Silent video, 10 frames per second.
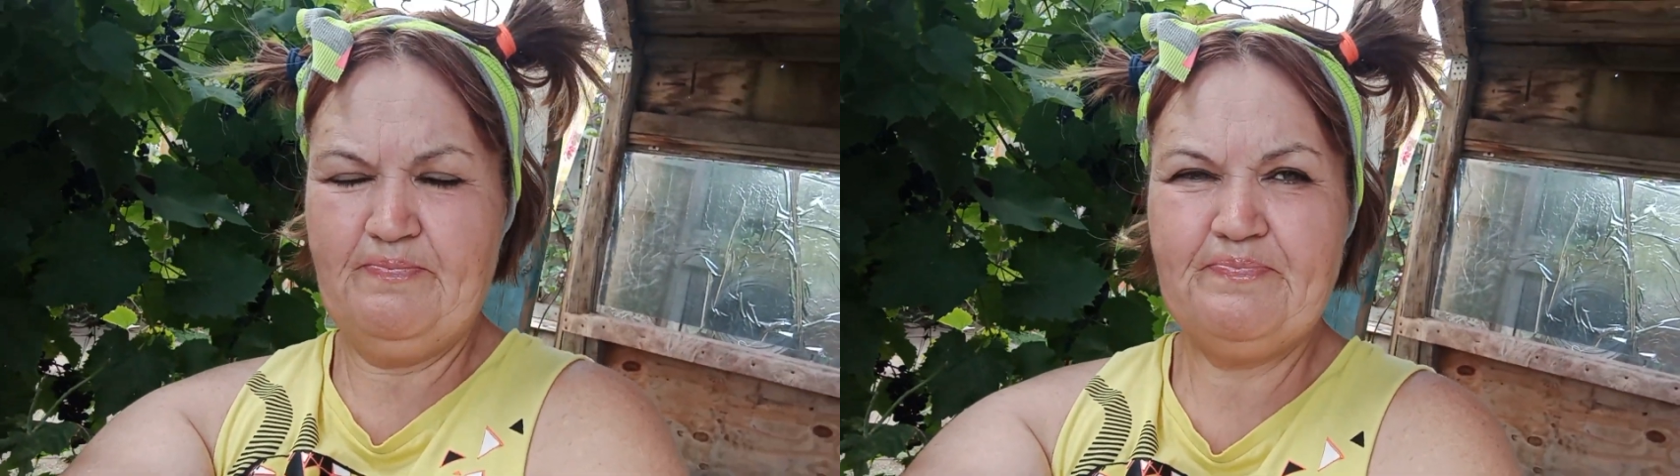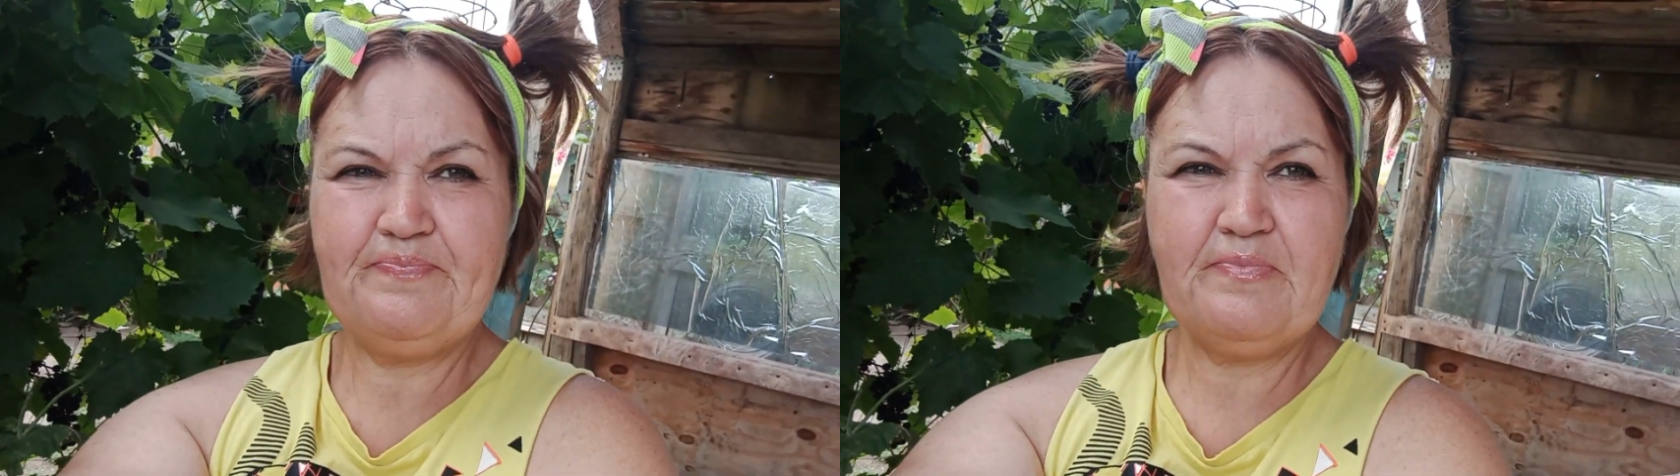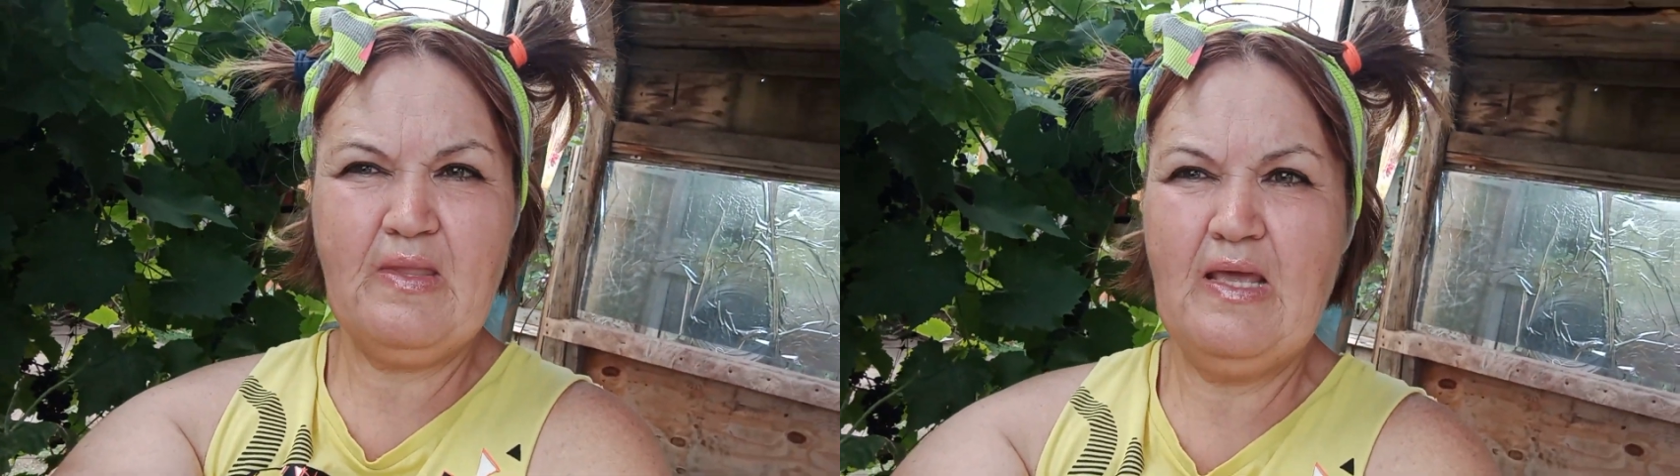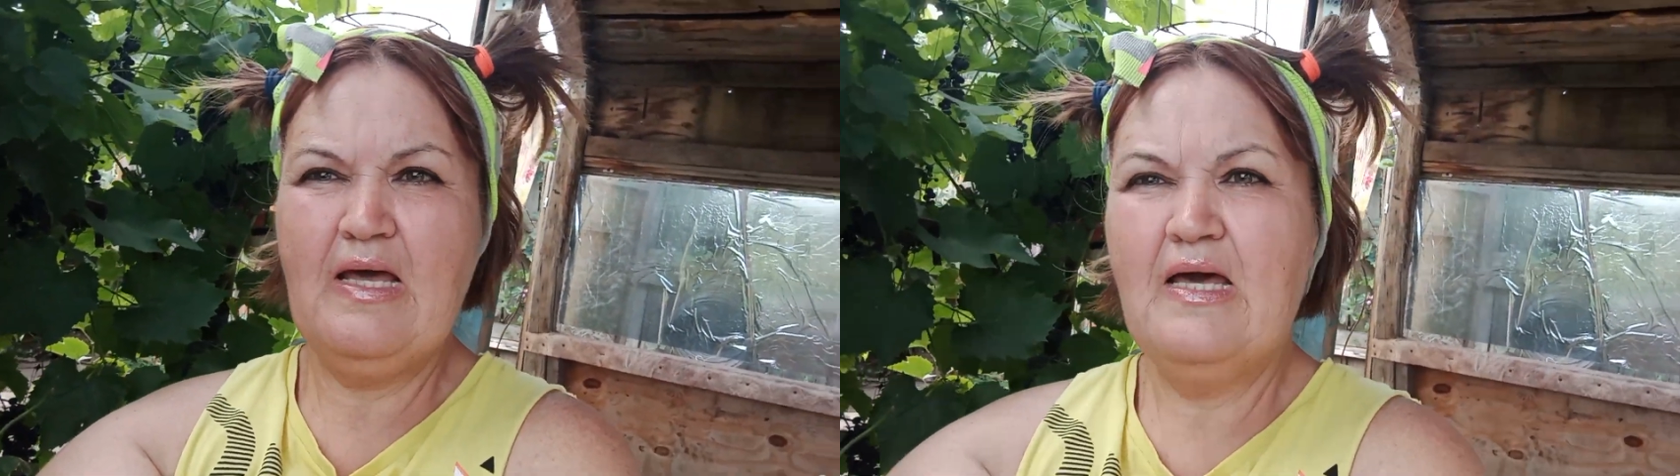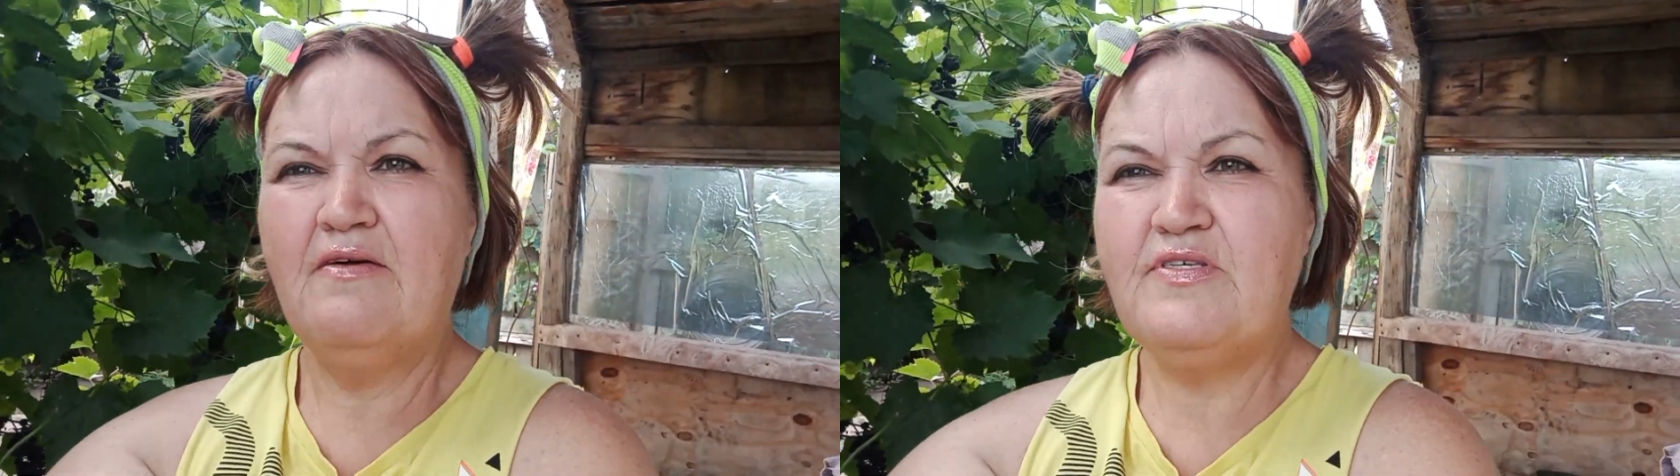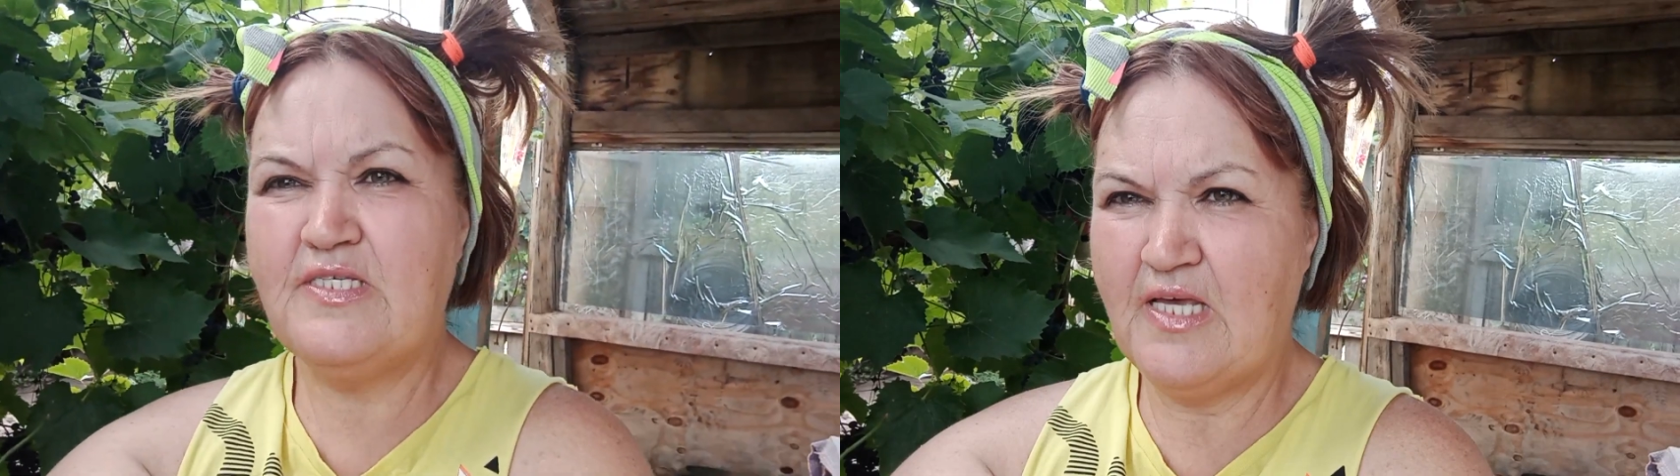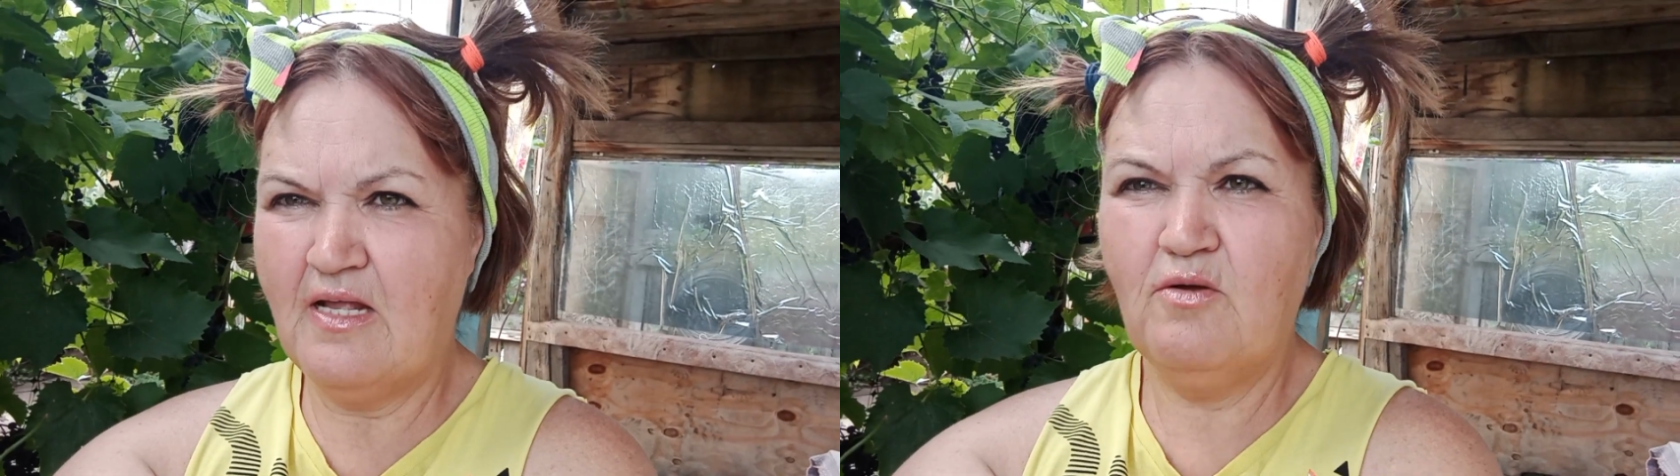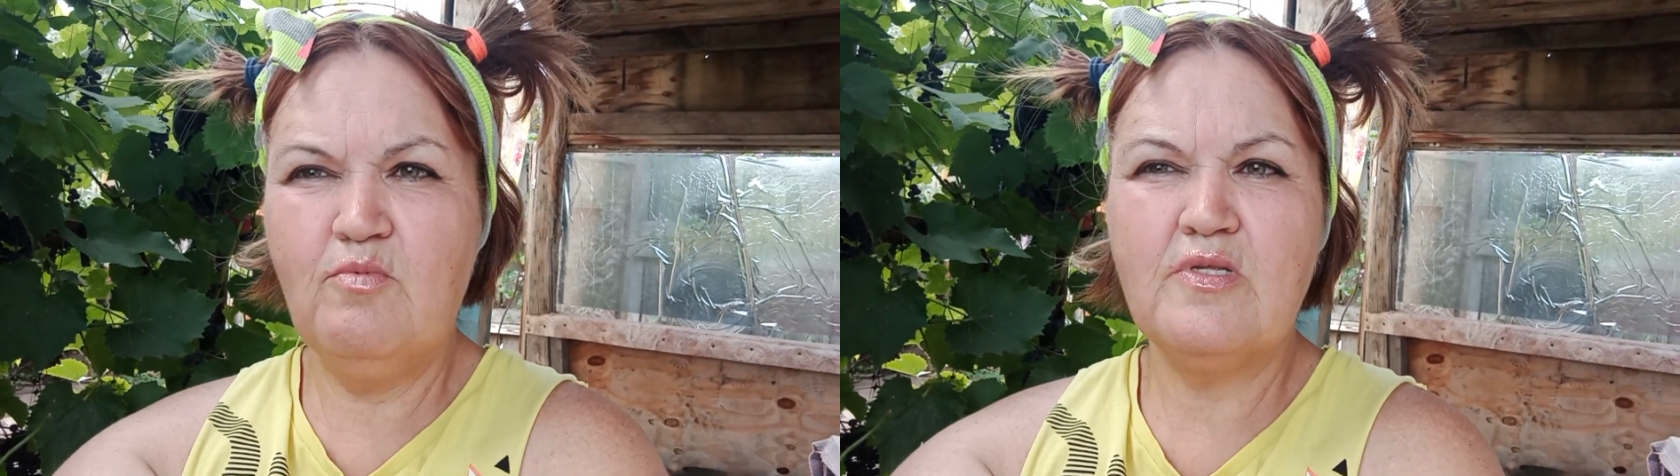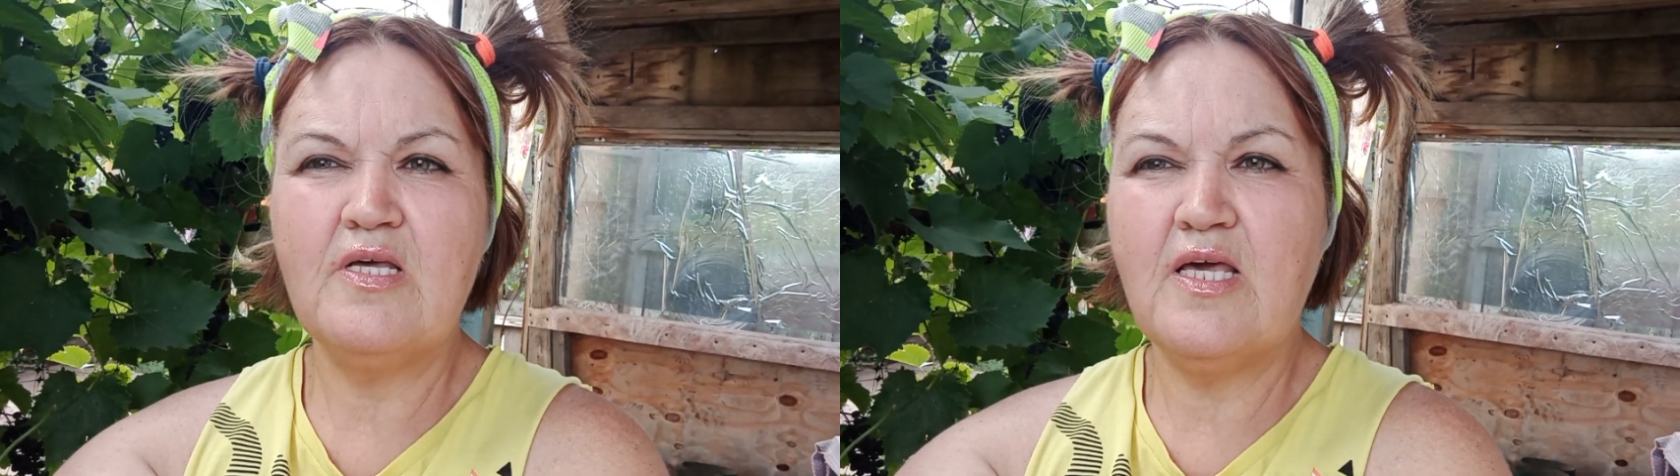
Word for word: Все любят ягоду,